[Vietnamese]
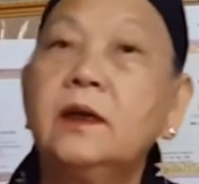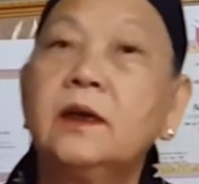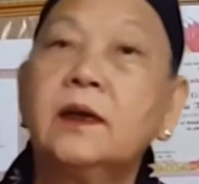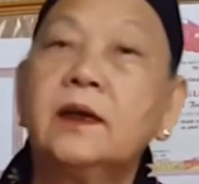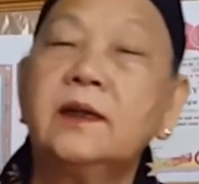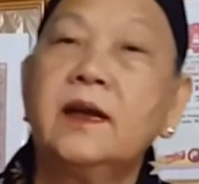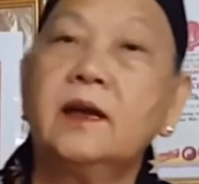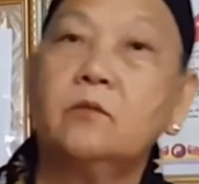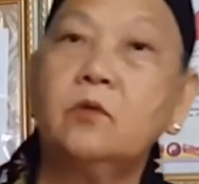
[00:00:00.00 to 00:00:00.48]

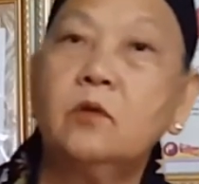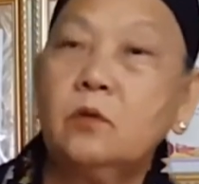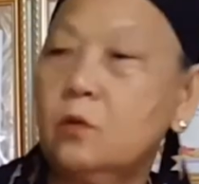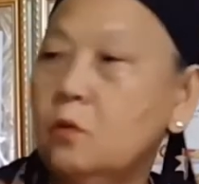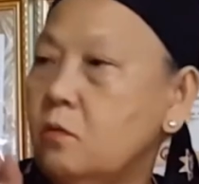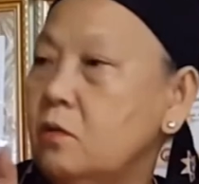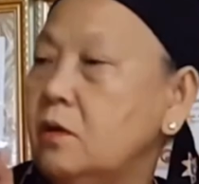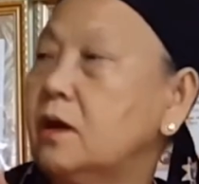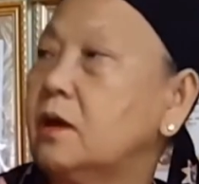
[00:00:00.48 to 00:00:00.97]
Thế là
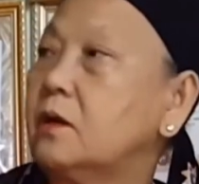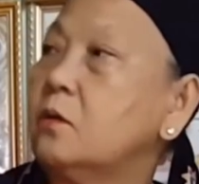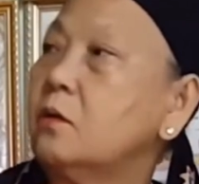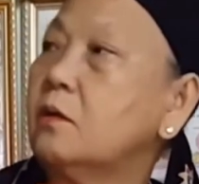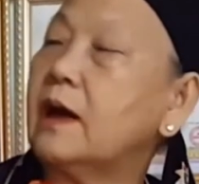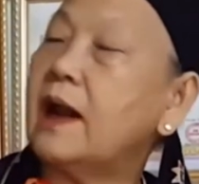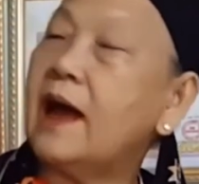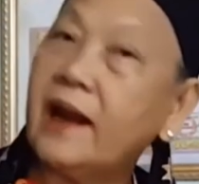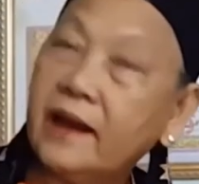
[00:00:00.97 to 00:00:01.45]
thuốc đun là
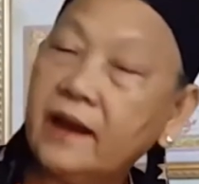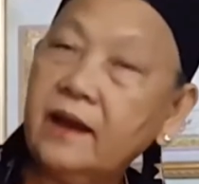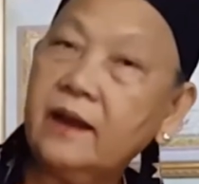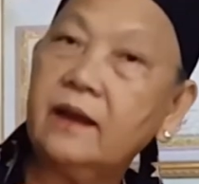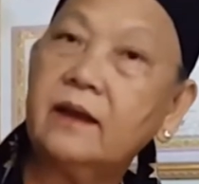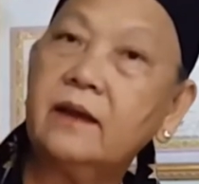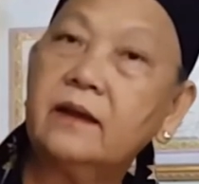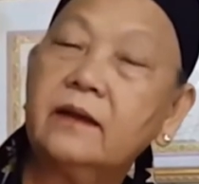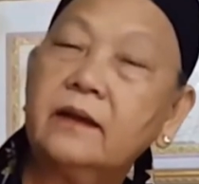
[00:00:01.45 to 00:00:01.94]
thuốc lát đấy.
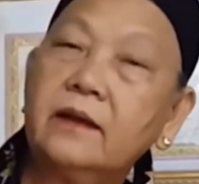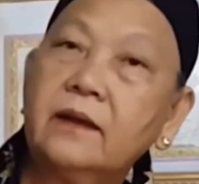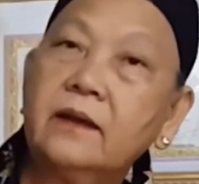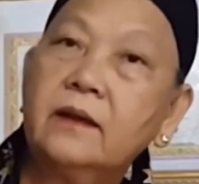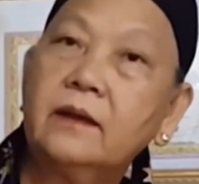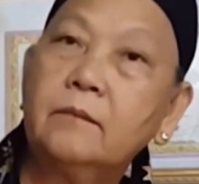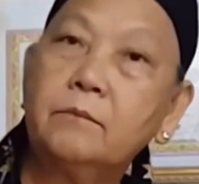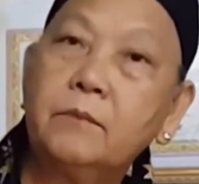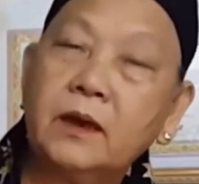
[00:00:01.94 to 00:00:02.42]

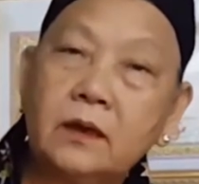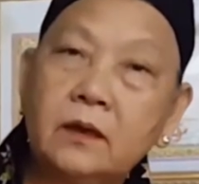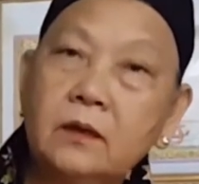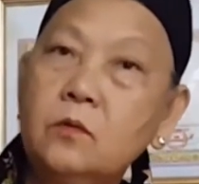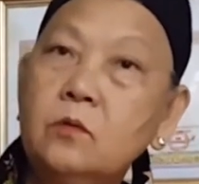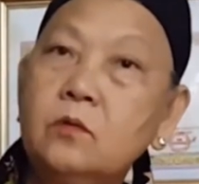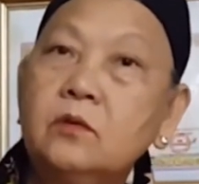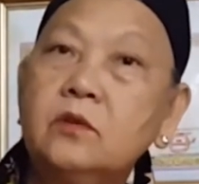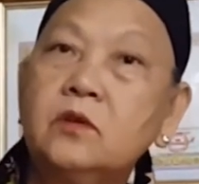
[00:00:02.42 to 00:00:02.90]
Mình
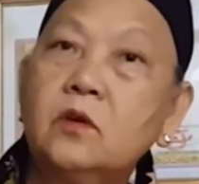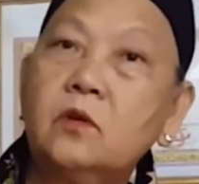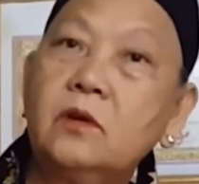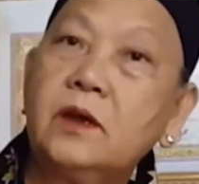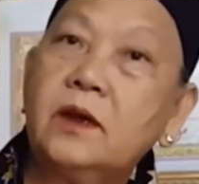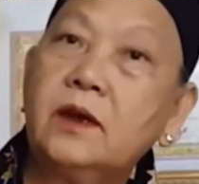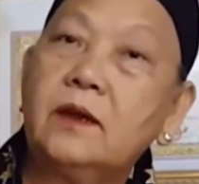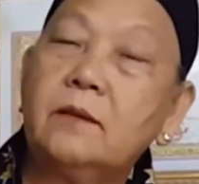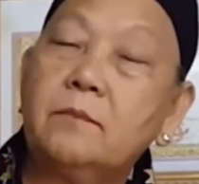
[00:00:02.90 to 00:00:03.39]
cứ đun
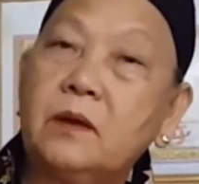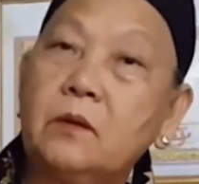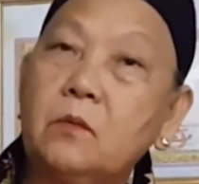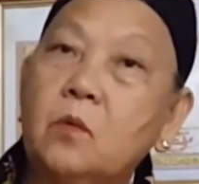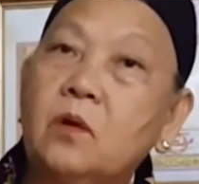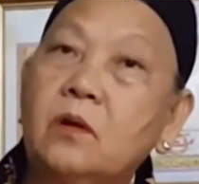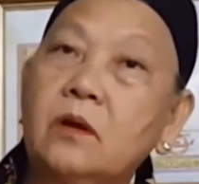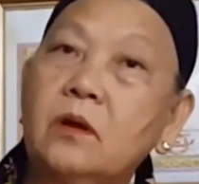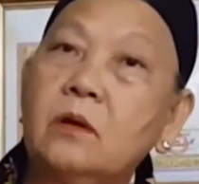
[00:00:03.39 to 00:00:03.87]
sôi lên là mình
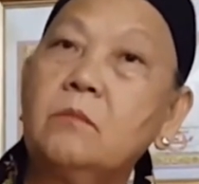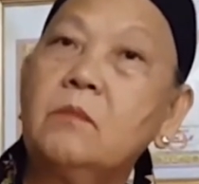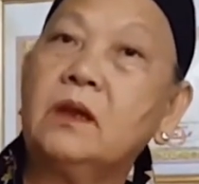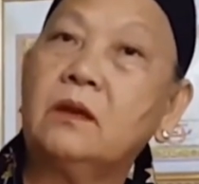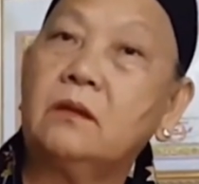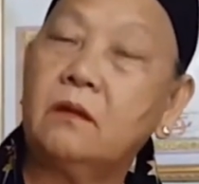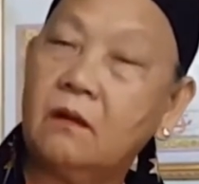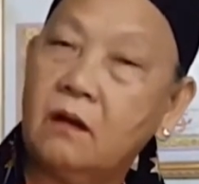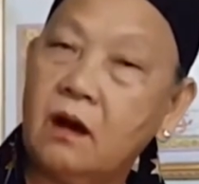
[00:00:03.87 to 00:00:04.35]
uống rất
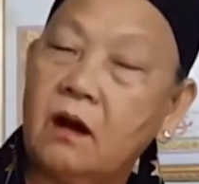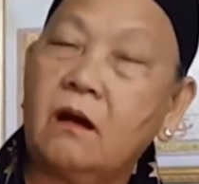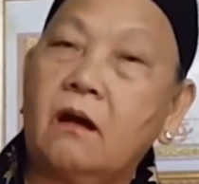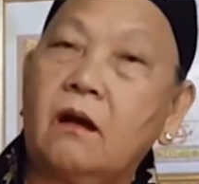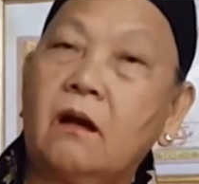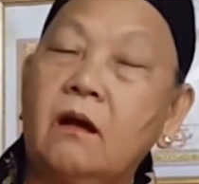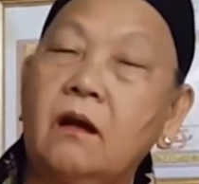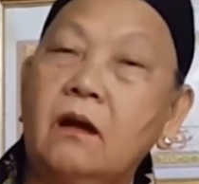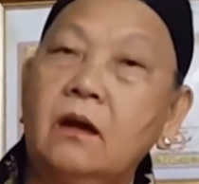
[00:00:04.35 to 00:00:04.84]
bình thường.
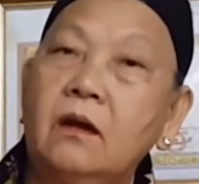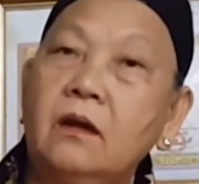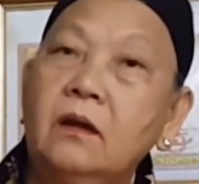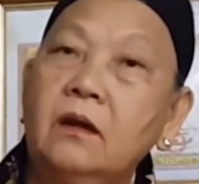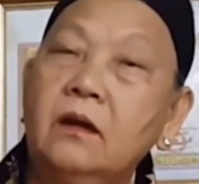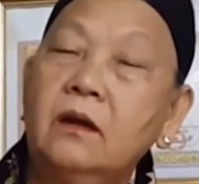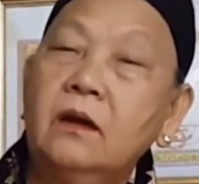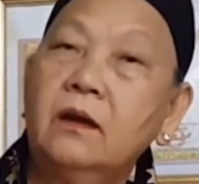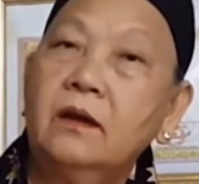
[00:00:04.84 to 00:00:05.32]
Vâng.
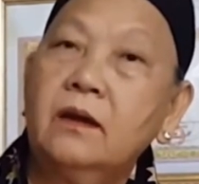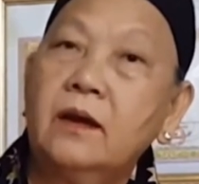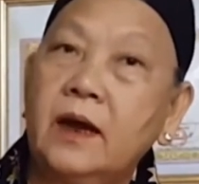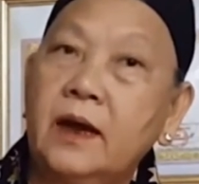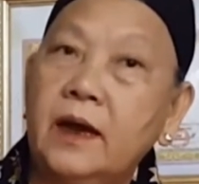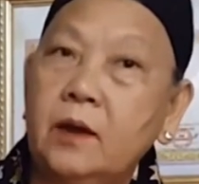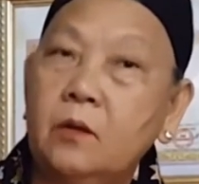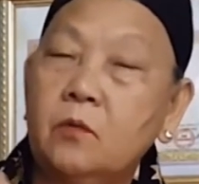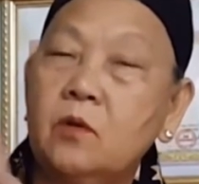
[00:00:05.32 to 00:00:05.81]

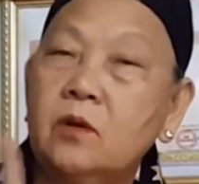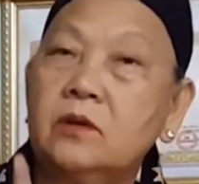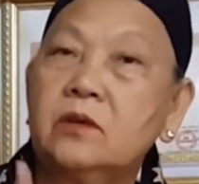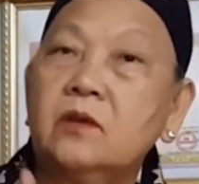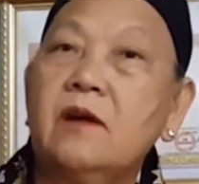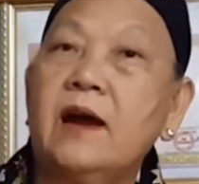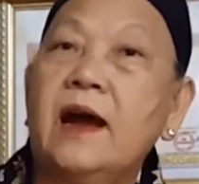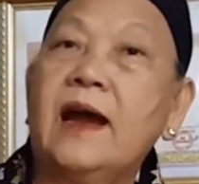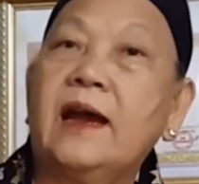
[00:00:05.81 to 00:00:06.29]
Đấy, anh
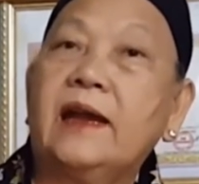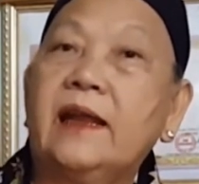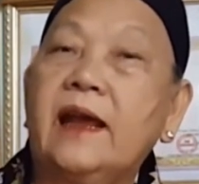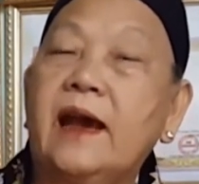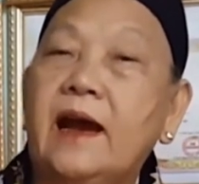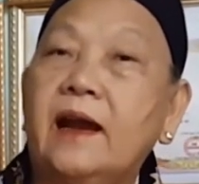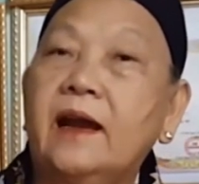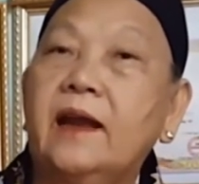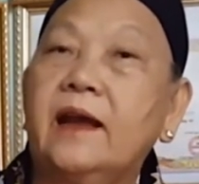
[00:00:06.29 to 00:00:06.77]
uống trong hai
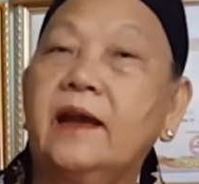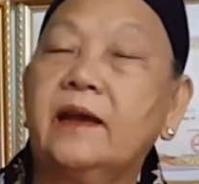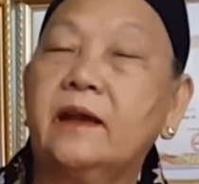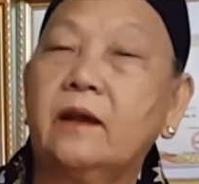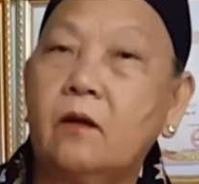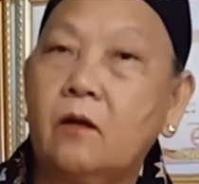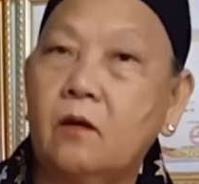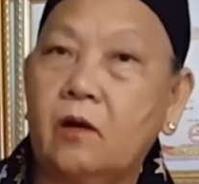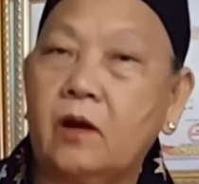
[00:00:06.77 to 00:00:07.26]
tháng là
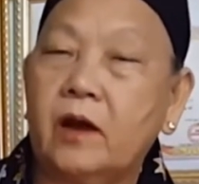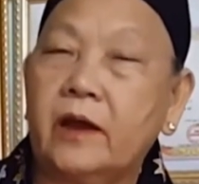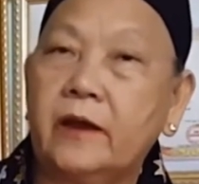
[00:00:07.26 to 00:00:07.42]
anh khỏi.